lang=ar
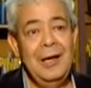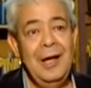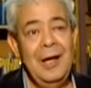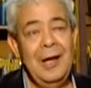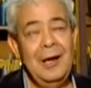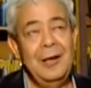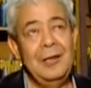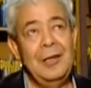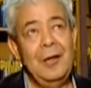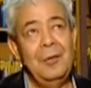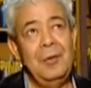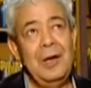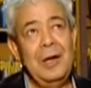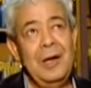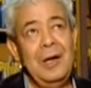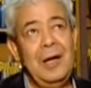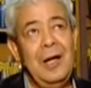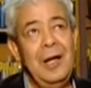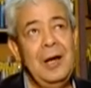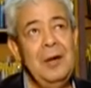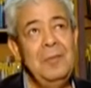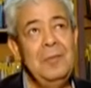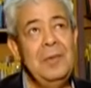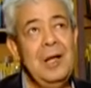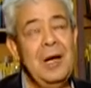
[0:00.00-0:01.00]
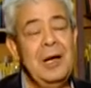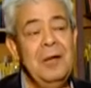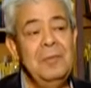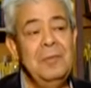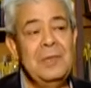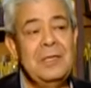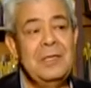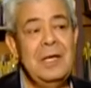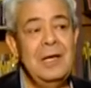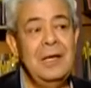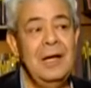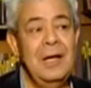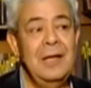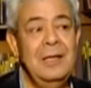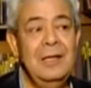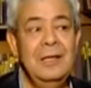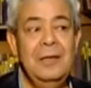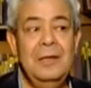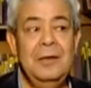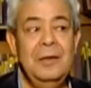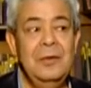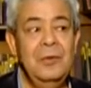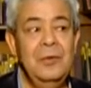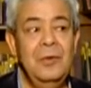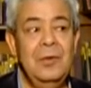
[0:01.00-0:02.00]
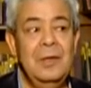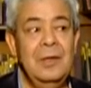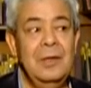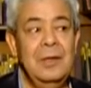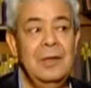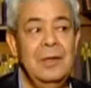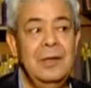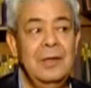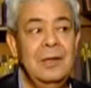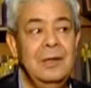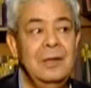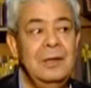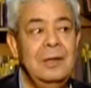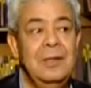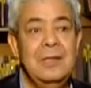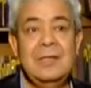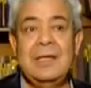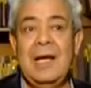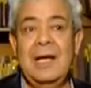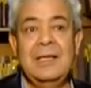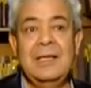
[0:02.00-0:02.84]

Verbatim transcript: انا طبعا الكلام ده كان مثلا عندي قول تسع